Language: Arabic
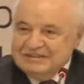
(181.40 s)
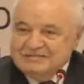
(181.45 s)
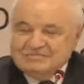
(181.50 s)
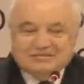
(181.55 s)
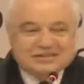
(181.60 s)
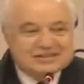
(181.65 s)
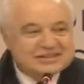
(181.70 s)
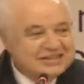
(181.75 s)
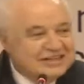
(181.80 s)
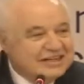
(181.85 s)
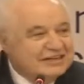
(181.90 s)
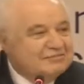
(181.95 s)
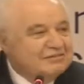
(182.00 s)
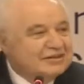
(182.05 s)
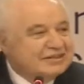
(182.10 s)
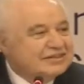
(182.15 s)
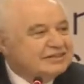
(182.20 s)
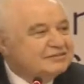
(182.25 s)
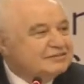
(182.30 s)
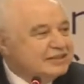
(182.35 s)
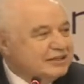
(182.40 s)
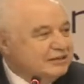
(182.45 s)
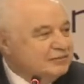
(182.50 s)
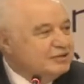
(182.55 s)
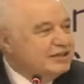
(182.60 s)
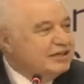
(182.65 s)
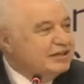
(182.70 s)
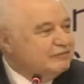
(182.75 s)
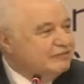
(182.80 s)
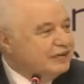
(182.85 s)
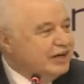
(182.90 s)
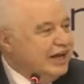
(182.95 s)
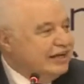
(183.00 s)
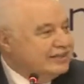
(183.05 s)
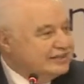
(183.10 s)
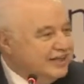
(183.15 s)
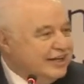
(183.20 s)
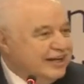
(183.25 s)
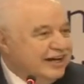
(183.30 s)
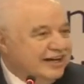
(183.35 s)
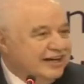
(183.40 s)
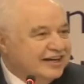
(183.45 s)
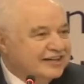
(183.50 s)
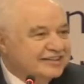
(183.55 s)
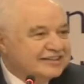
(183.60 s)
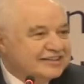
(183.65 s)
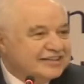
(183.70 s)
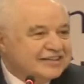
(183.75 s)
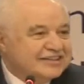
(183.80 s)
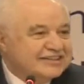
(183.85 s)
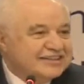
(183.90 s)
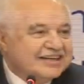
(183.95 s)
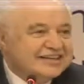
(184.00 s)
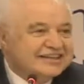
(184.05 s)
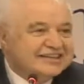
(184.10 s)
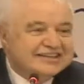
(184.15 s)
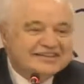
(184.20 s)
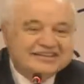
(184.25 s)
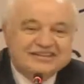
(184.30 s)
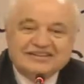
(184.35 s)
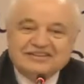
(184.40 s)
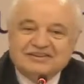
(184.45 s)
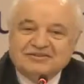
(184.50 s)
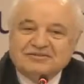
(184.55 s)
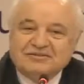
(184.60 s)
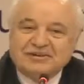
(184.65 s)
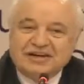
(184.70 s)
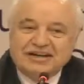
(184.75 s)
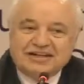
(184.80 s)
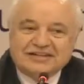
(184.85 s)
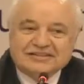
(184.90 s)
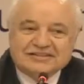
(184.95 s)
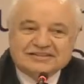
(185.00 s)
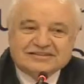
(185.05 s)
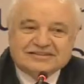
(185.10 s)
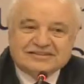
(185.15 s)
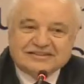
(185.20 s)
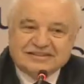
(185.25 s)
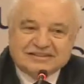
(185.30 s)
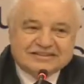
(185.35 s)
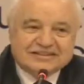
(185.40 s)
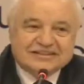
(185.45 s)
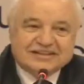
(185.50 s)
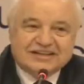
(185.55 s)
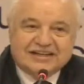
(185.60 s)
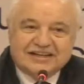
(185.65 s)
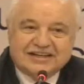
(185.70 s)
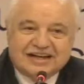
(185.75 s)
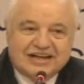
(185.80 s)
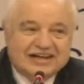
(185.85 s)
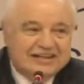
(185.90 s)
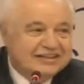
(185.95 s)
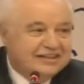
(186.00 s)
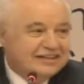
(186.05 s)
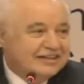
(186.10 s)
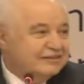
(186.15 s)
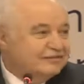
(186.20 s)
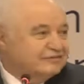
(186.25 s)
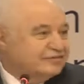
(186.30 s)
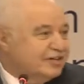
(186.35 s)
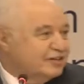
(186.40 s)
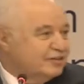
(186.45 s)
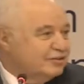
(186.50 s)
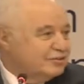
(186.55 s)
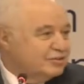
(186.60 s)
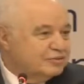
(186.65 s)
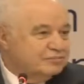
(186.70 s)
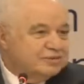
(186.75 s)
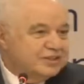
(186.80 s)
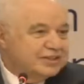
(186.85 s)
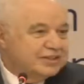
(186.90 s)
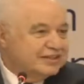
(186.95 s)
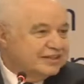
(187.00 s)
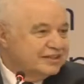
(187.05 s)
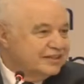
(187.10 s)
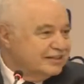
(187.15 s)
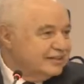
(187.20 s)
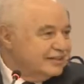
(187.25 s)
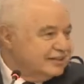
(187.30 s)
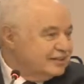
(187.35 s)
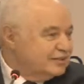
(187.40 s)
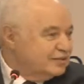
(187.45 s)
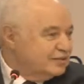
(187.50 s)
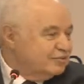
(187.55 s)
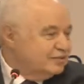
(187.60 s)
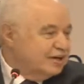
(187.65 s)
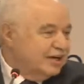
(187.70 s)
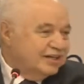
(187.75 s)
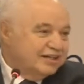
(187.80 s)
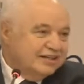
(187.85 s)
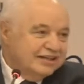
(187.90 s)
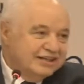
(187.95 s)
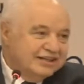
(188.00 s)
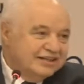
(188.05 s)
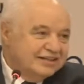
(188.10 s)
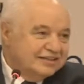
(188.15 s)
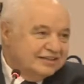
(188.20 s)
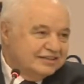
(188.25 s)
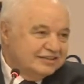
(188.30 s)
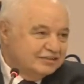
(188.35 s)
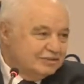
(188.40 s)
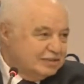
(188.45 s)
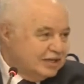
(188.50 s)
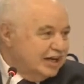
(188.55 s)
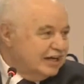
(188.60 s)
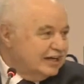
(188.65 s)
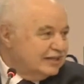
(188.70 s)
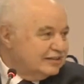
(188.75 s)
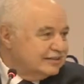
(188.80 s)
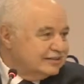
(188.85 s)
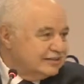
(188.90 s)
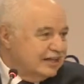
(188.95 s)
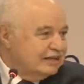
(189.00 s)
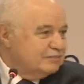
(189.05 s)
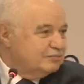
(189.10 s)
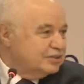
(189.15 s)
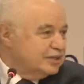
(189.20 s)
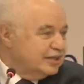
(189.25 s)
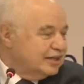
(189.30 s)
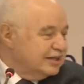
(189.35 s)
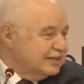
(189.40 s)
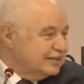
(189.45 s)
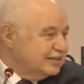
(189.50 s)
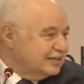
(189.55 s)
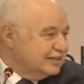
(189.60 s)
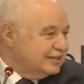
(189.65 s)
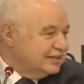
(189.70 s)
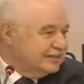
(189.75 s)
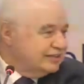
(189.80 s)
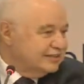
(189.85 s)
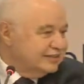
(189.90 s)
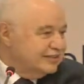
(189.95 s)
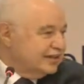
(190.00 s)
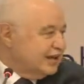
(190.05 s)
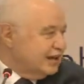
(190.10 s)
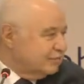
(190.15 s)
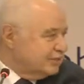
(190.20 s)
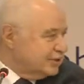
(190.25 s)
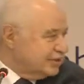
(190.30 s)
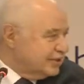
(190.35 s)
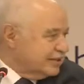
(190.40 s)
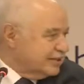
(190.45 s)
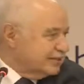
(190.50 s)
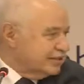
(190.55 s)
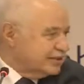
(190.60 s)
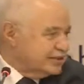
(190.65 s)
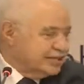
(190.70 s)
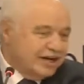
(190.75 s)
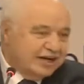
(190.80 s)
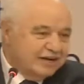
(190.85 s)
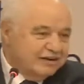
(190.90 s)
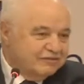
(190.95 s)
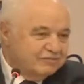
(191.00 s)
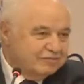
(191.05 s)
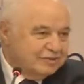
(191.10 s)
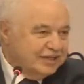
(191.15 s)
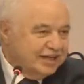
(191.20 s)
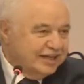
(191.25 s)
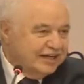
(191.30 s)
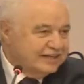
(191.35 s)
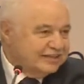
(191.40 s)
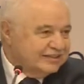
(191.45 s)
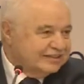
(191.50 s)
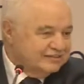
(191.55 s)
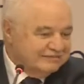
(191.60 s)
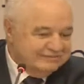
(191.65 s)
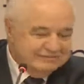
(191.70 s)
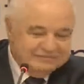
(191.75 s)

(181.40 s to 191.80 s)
بس هي طويلة في العطاء حقيقة وصديقة غالية فخور بك وأنا هنا تلبية لرغبتك أتشرف بذلك